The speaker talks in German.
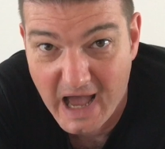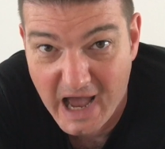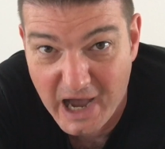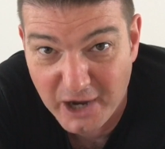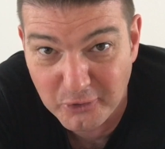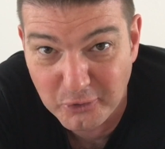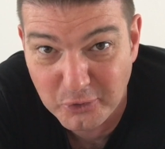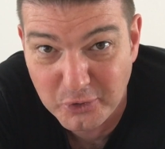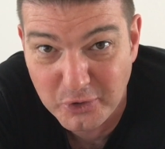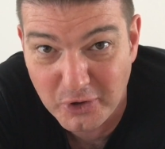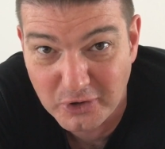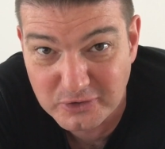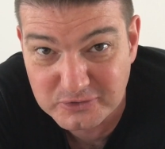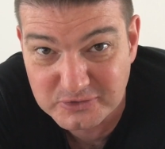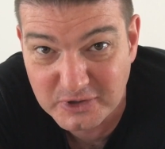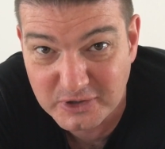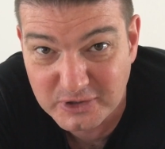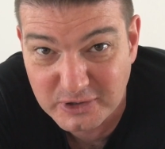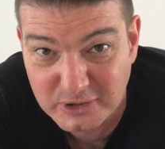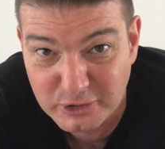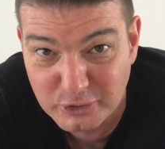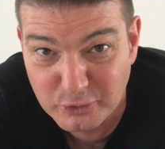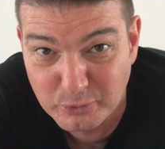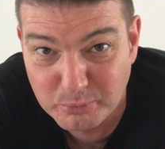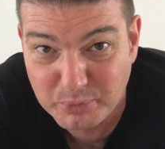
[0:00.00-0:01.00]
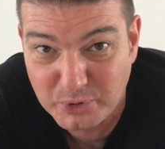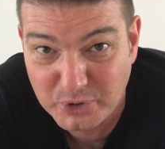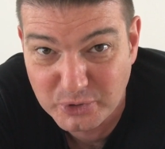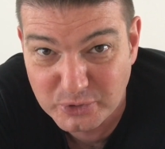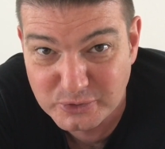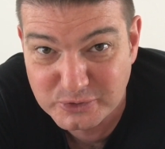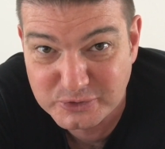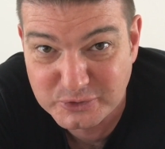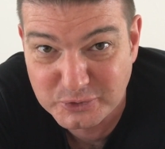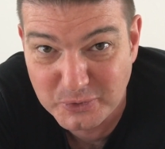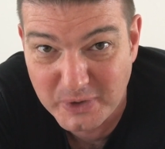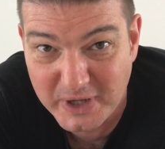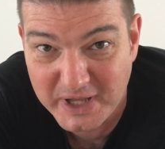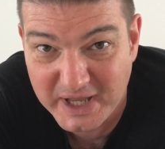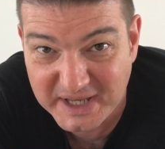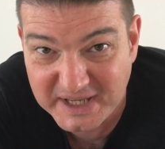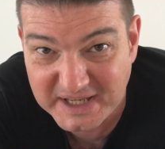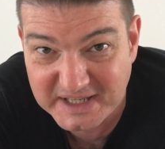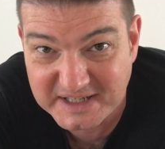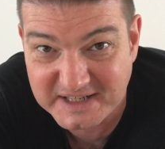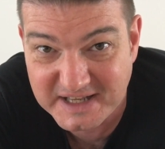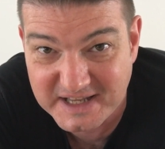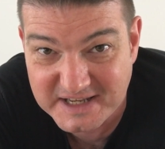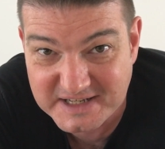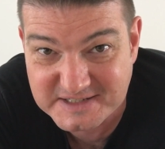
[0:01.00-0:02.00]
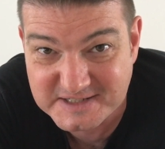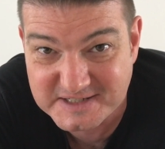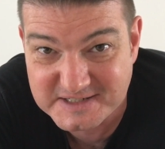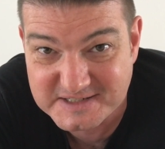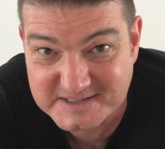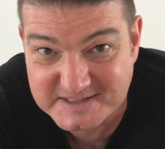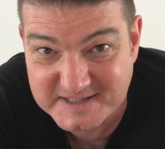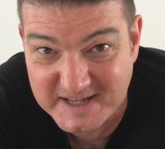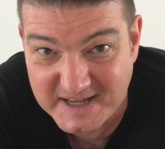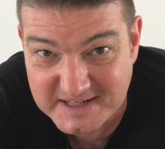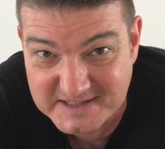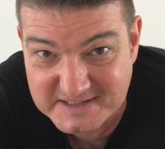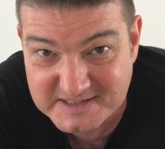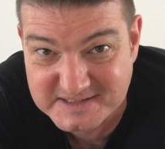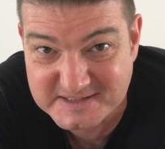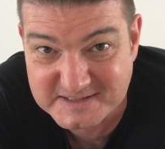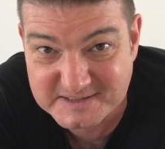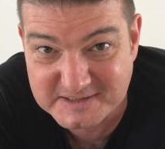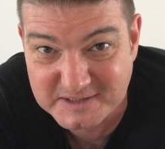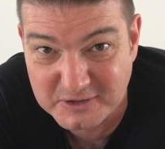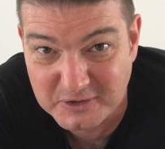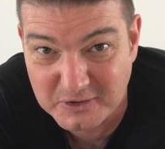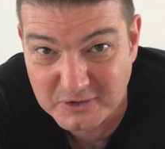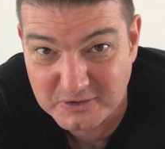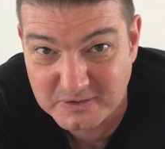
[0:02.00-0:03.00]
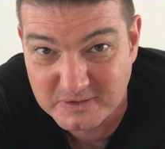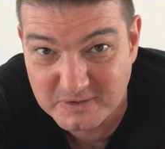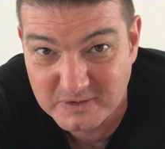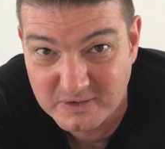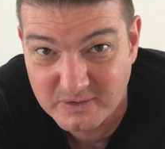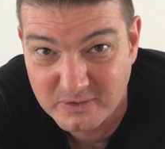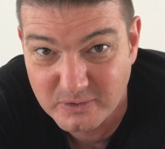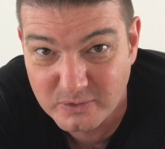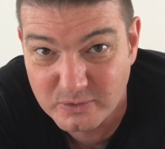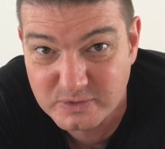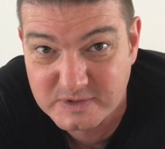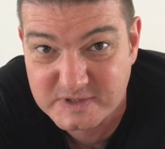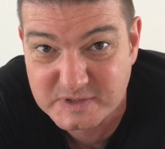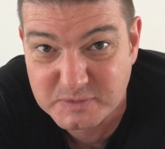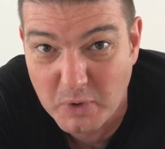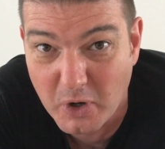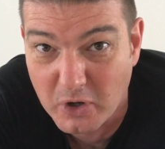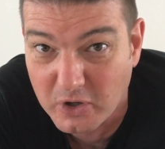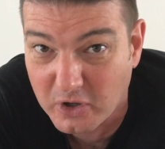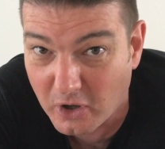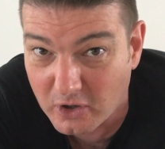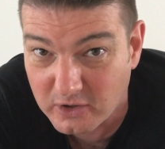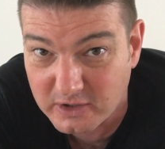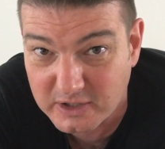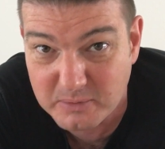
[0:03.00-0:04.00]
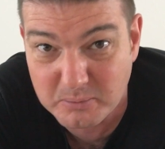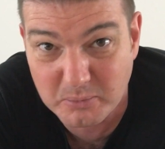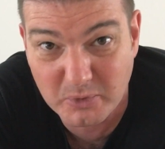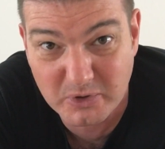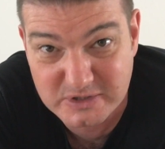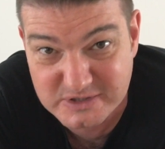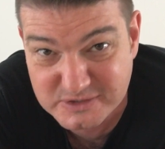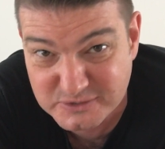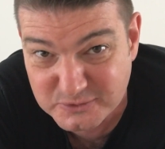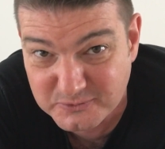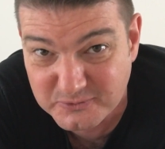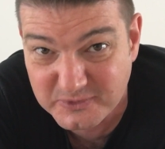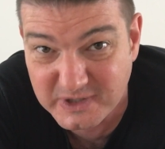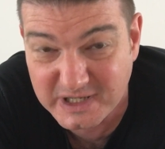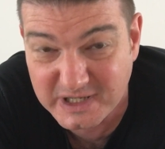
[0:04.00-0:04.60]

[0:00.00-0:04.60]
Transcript: Auch an der Clubkultur hängen Existenzen dran. Und zwar gar nicht mal so